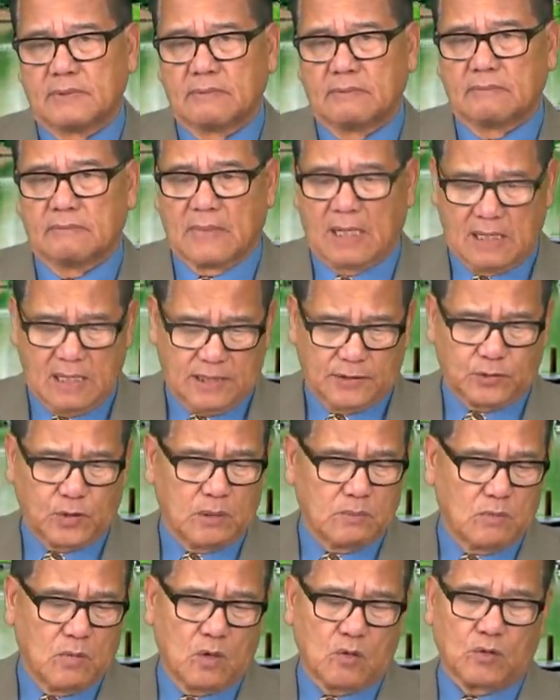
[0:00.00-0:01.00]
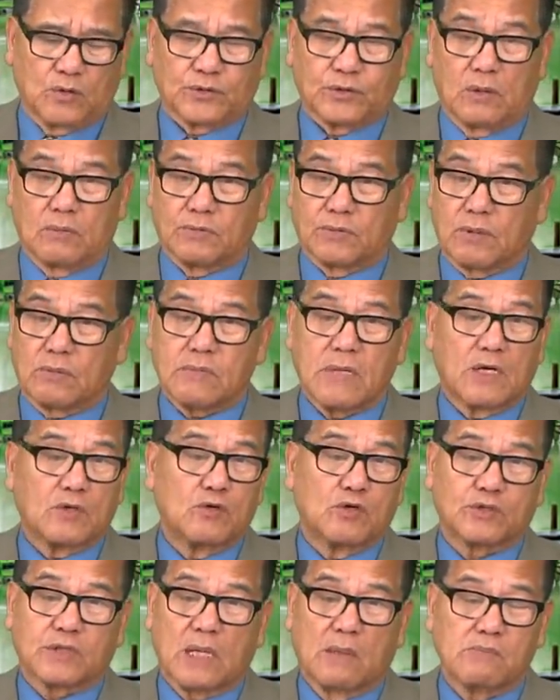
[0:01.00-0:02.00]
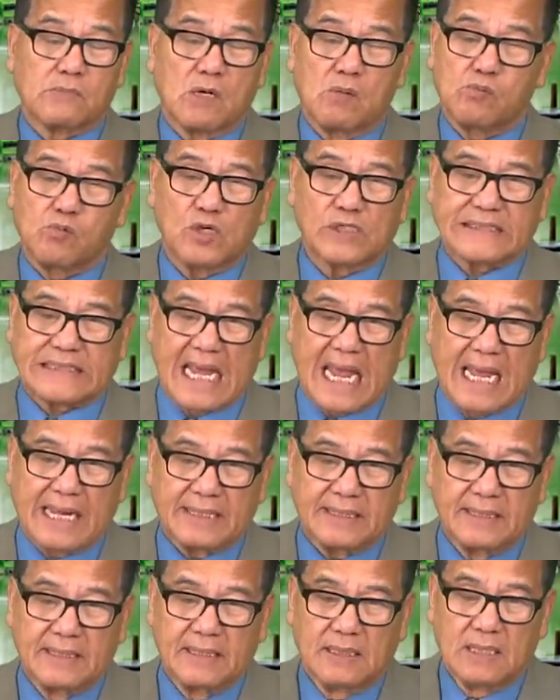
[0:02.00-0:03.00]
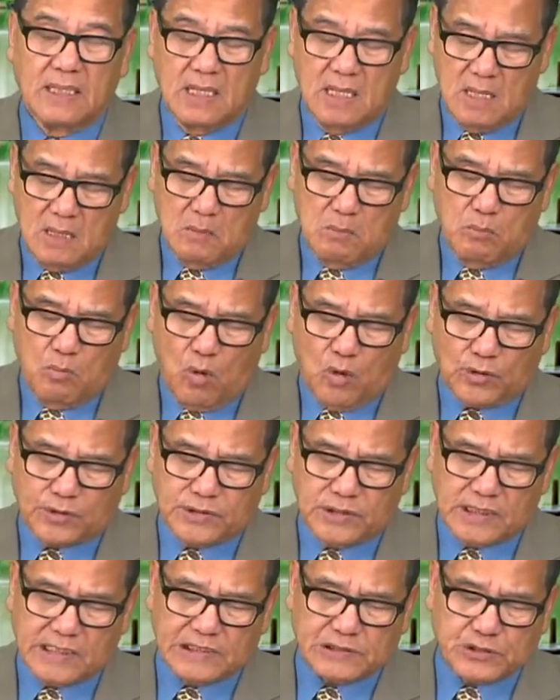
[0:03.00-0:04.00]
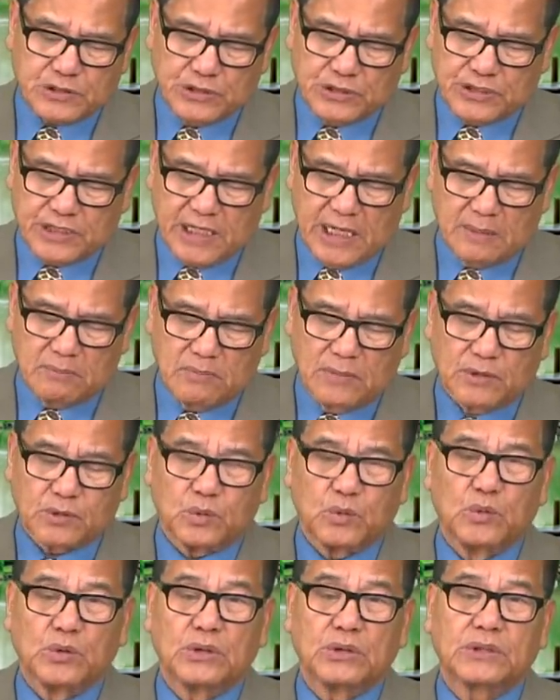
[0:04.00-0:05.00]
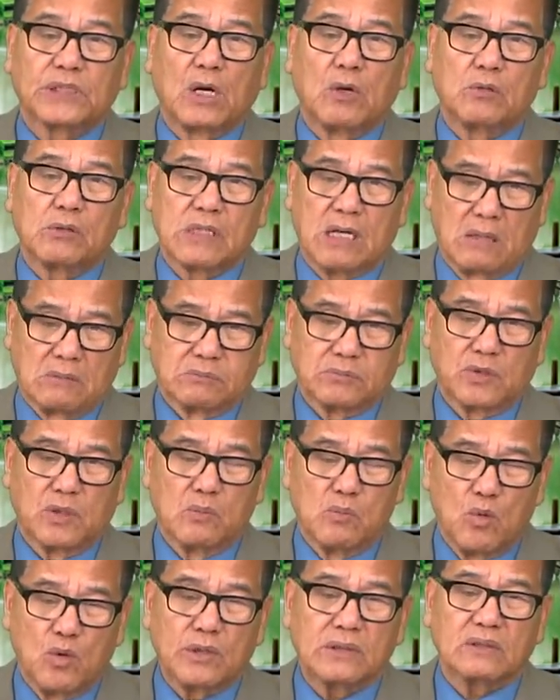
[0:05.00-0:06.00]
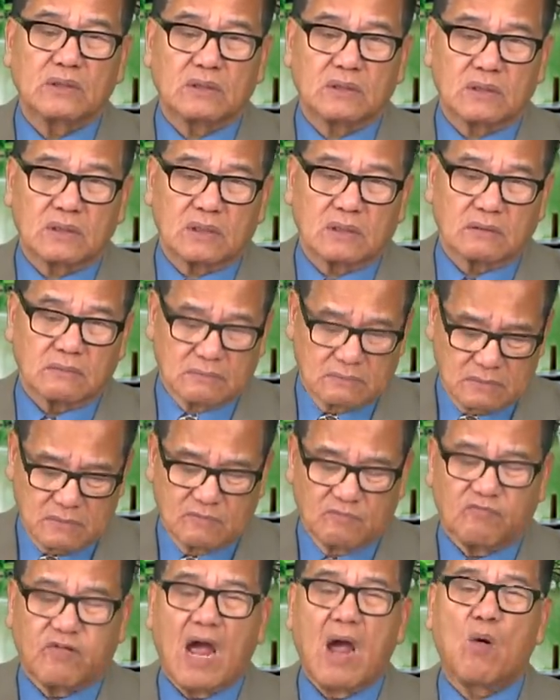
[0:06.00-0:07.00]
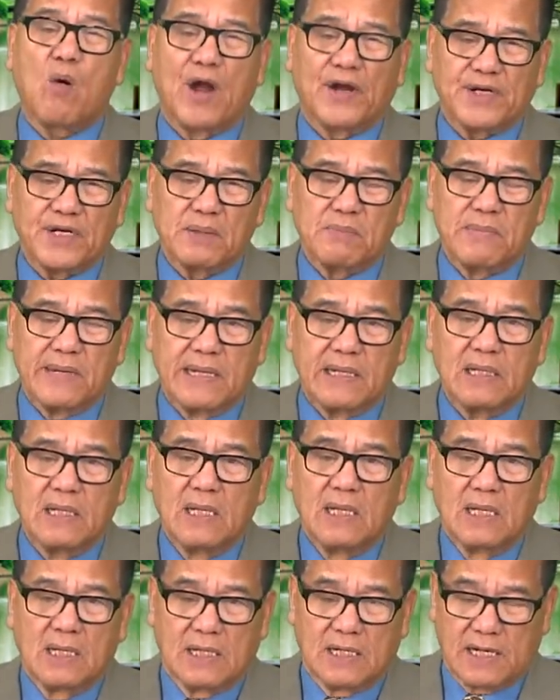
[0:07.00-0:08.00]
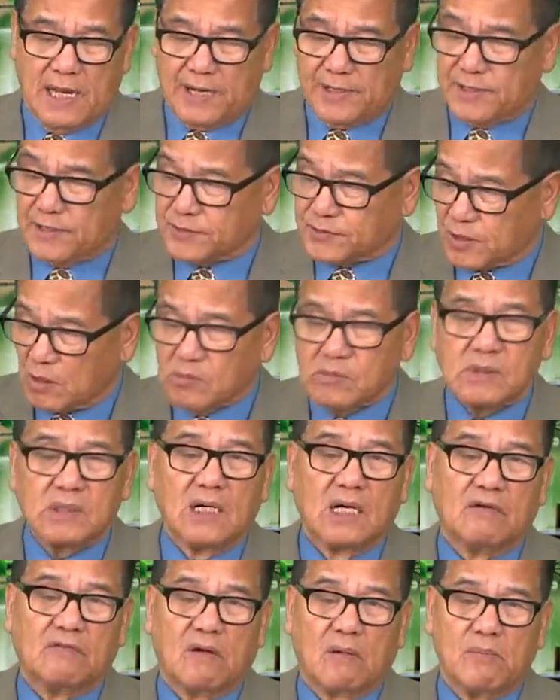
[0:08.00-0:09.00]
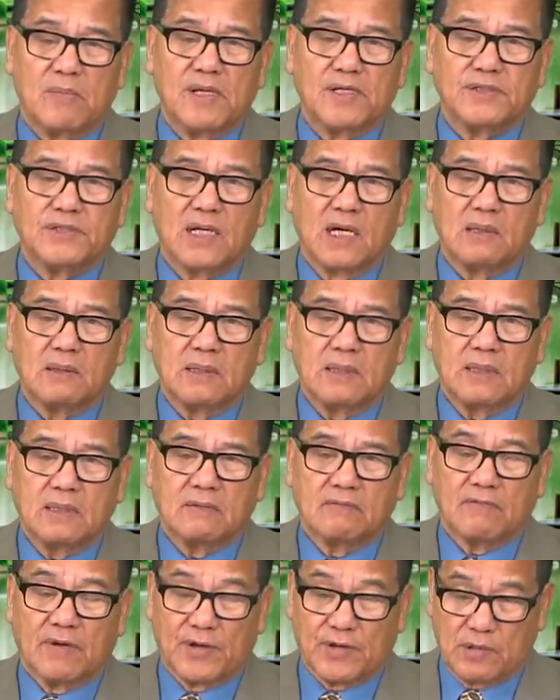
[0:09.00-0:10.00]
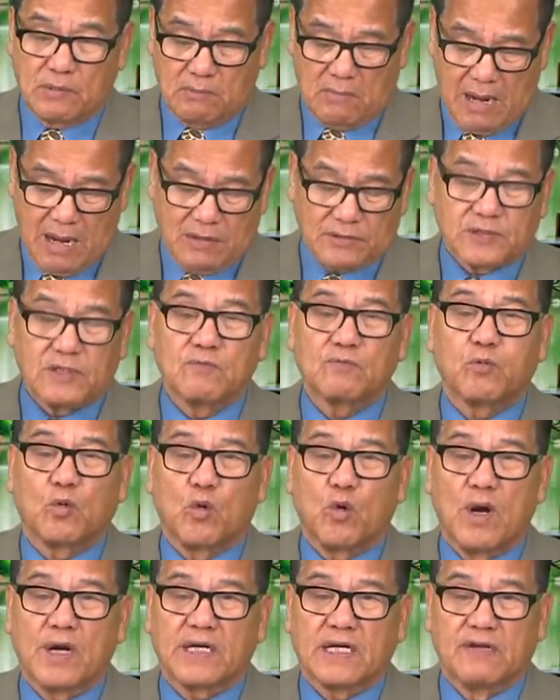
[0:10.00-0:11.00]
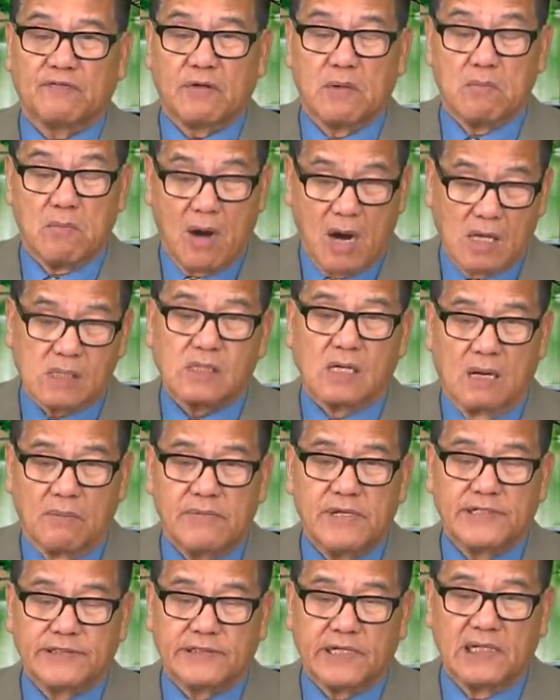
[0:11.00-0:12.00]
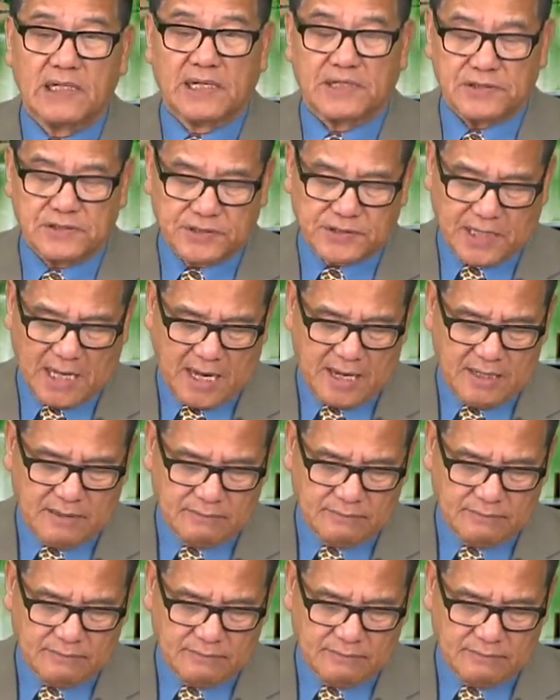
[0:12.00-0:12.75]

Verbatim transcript: Mà lời tuyên bố của Tổng thống Donald Trump không có sai. Một những cái sự kiện mà tụi Tàu Cộng nó muốn phá hoại nước Mỹ là nó tống người vào biên giới và nó bỏ chính phủ Hoa Kỳ phải mở cửa biên giới là như thế.